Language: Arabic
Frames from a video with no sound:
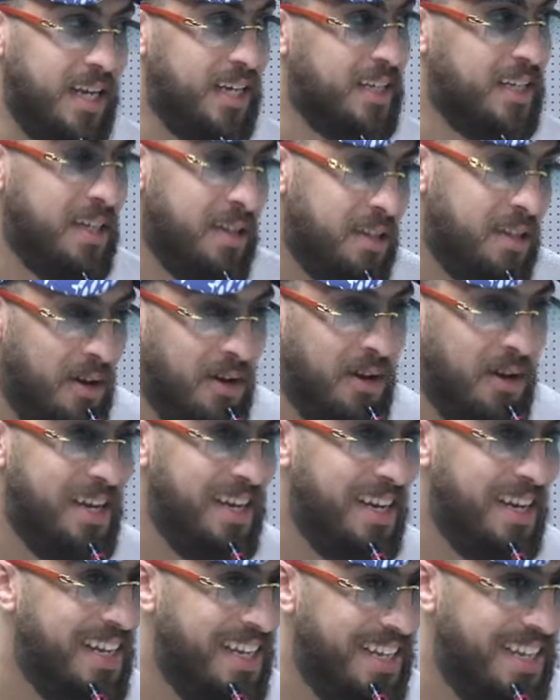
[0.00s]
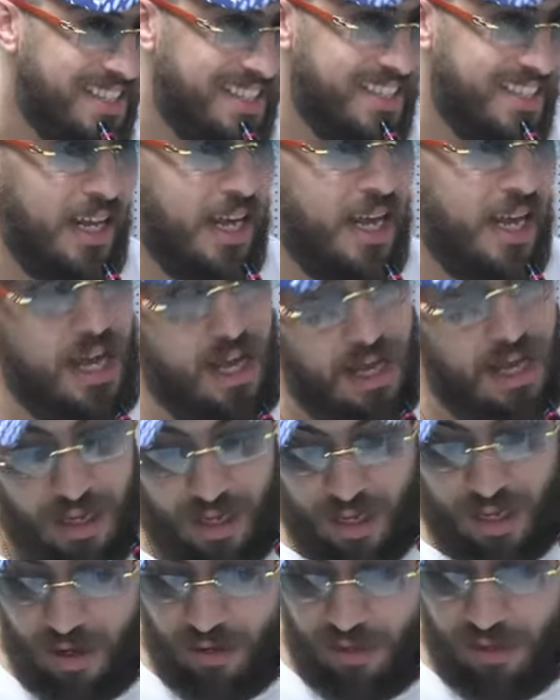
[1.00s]
كنا نديروها هي نيت
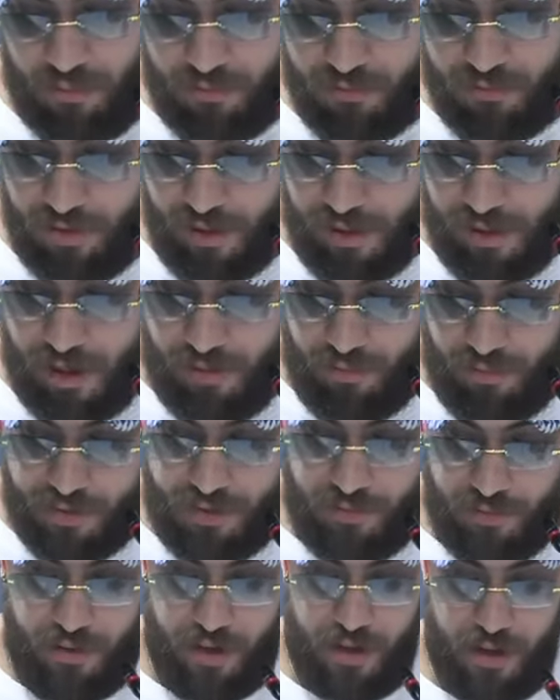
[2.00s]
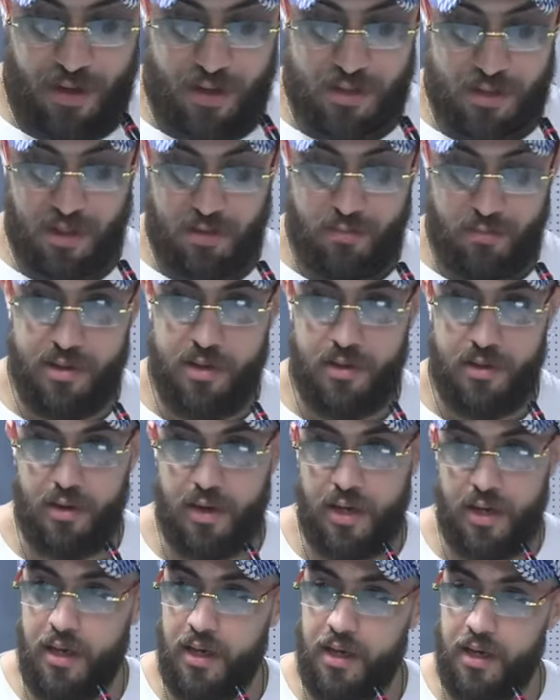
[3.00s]
الحمد لله بعدا فريق رجاء البيضاوي
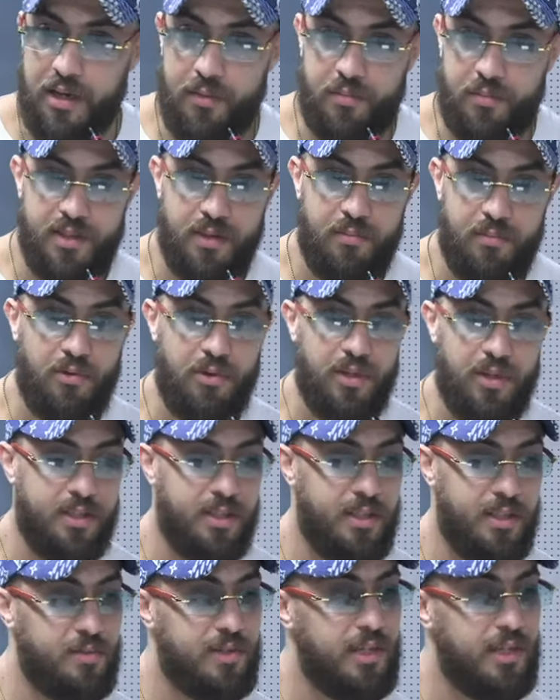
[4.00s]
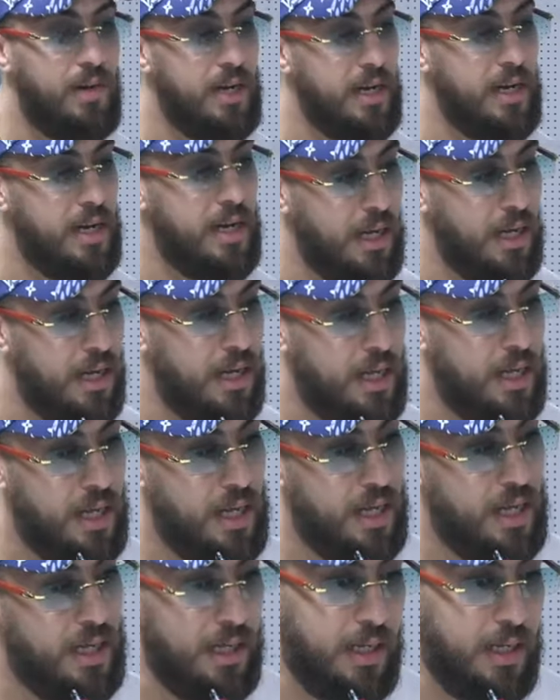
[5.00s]
كيبصم وكيزيد يبصم على
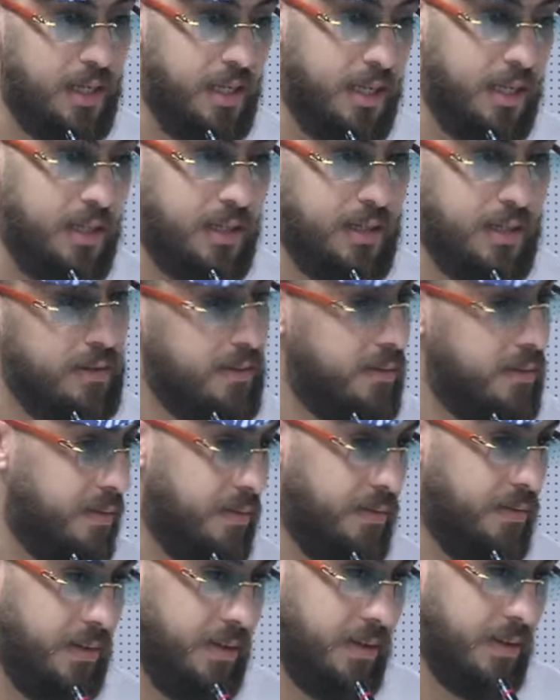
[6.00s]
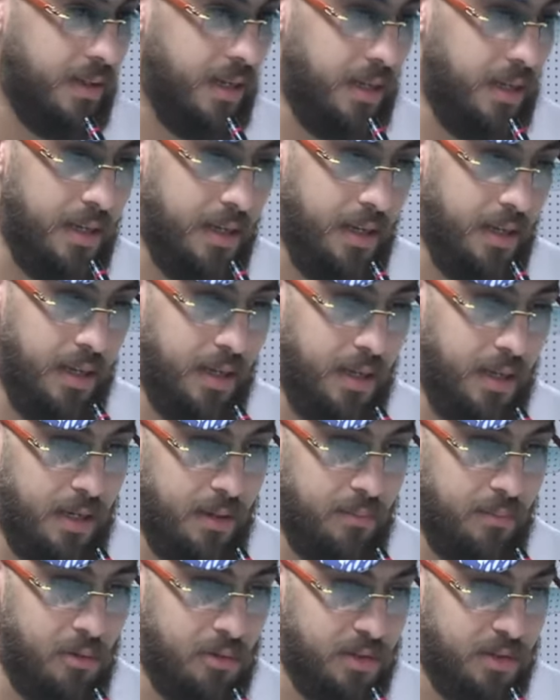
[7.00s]
آه، يعني
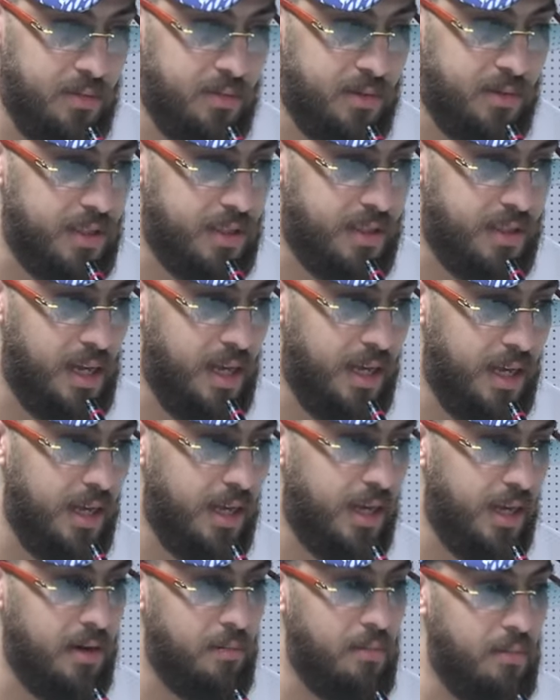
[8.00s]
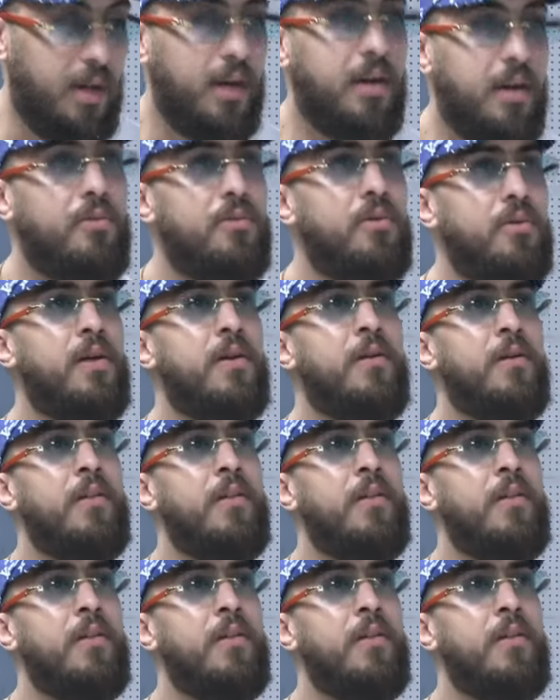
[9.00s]
موسم استثنائي كما كنقول